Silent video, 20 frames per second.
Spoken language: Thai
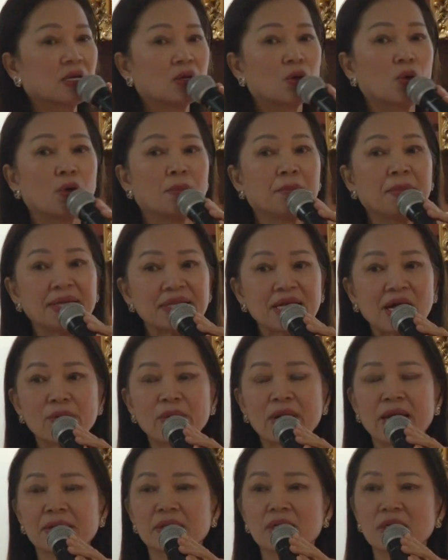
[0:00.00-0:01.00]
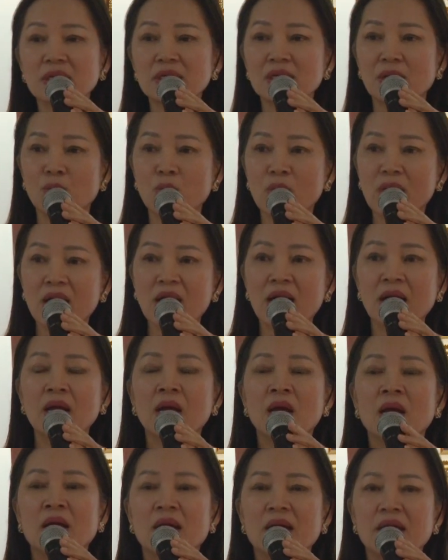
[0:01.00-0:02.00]
แต่ละคนไม่เท่ากันขึ้นกับว่า
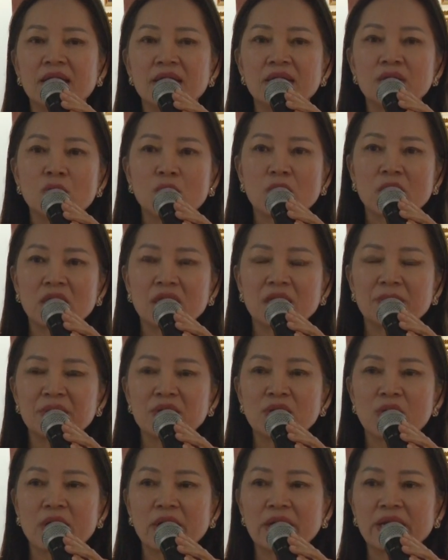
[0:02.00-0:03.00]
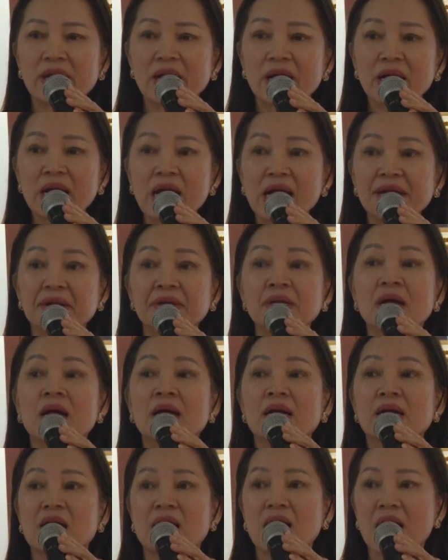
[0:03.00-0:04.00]
เอนโดแคนาบินอยในร่างกายนั้น
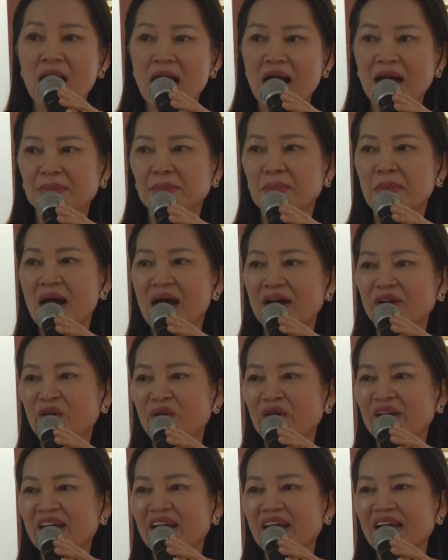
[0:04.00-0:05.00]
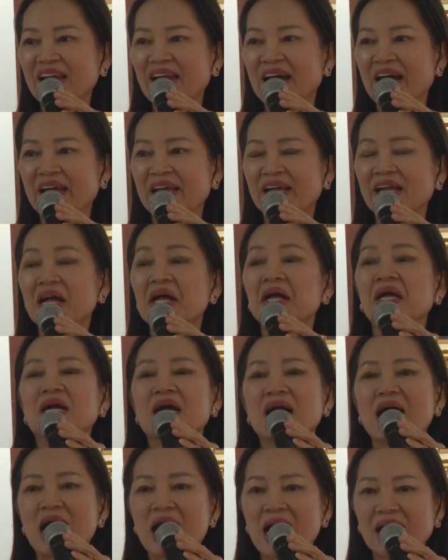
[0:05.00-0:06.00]
ขาดมากน้อยแค่ไหน
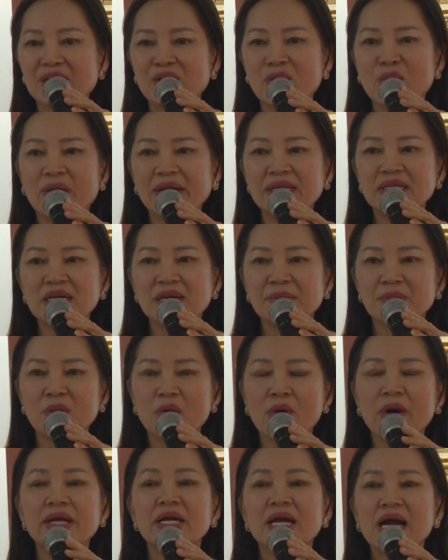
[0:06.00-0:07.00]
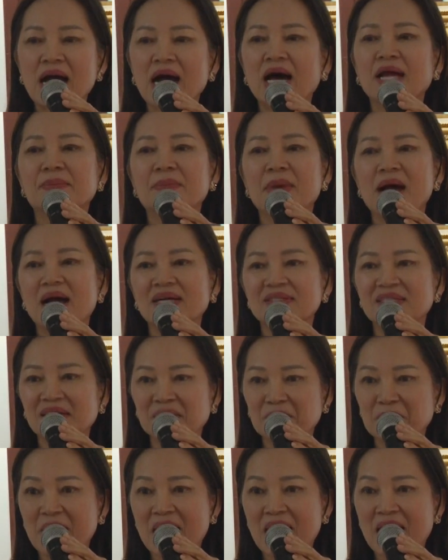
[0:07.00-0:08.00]
ขาดน้อยเติมน้อย ขาดมาก
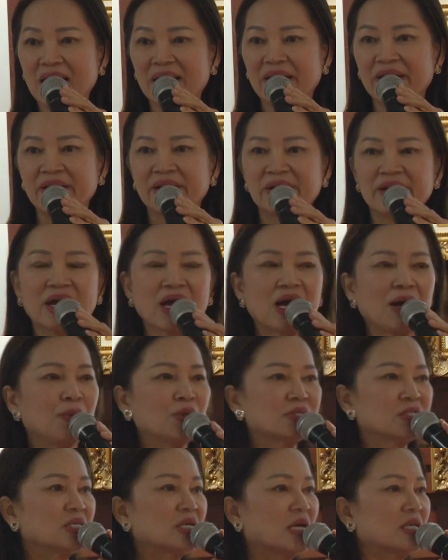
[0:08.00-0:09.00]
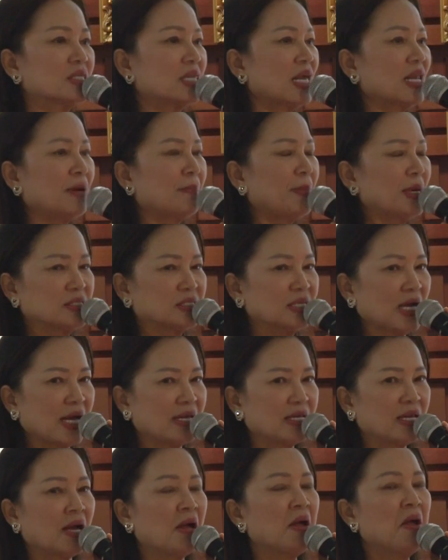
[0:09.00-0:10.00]
เติมมากนะคะเพราะฉะนั้นแต่ละปัจจัย
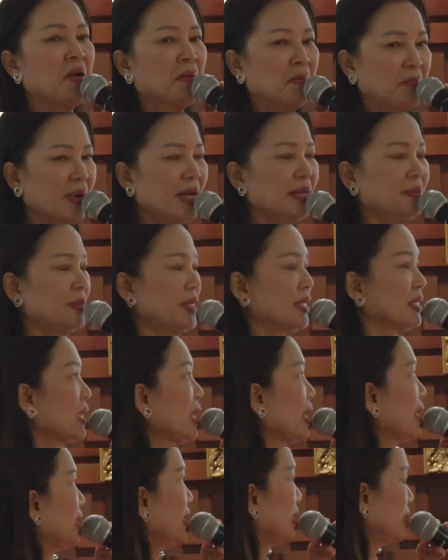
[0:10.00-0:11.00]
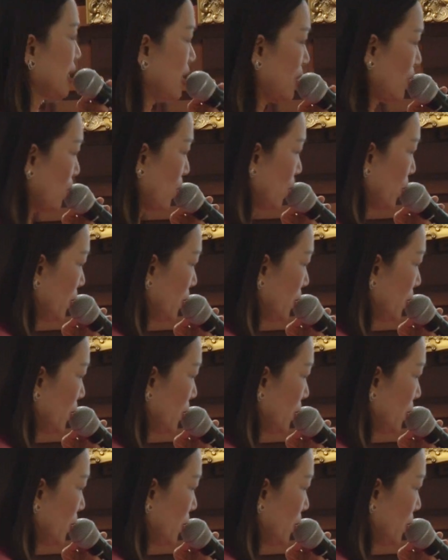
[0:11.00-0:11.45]
เนี่ยไม่เหมือนกันในแต่ละค